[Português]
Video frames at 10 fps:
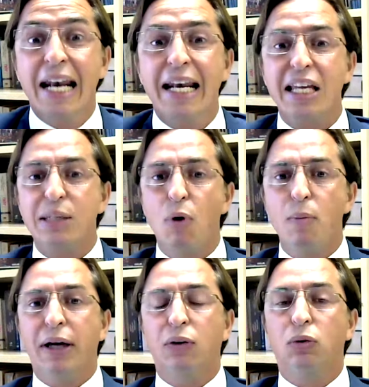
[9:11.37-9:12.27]
Nesse
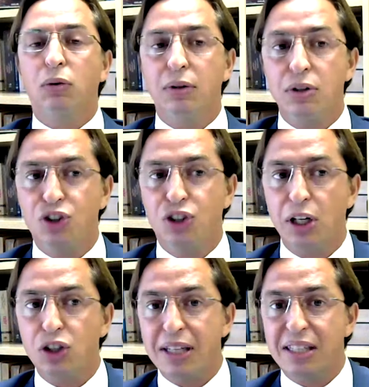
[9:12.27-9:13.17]
momento,
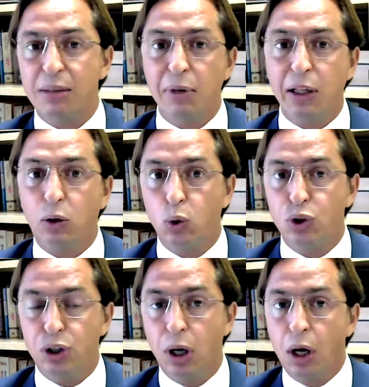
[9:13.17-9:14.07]
diante da
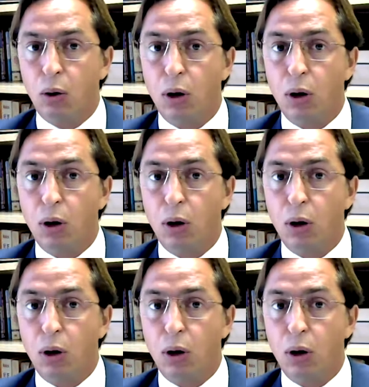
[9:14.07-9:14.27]
similitude,